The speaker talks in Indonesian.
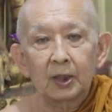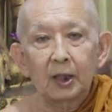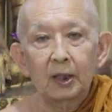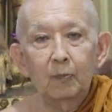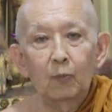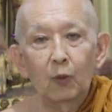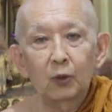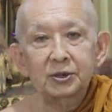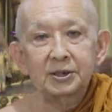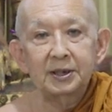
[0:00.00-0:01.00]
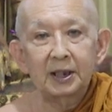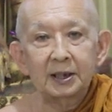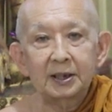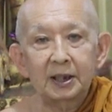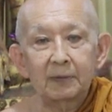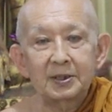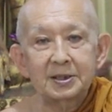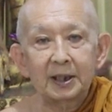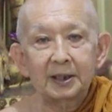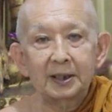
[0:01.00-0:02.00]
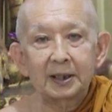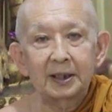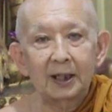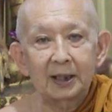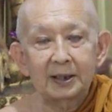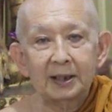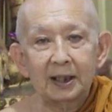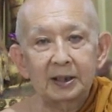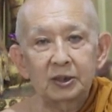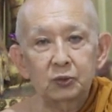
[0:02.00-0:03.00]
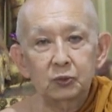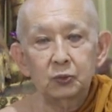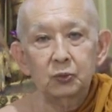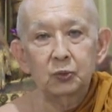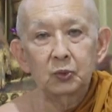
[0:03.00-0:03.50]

Emosi yang tidak bisa dikendalikan itu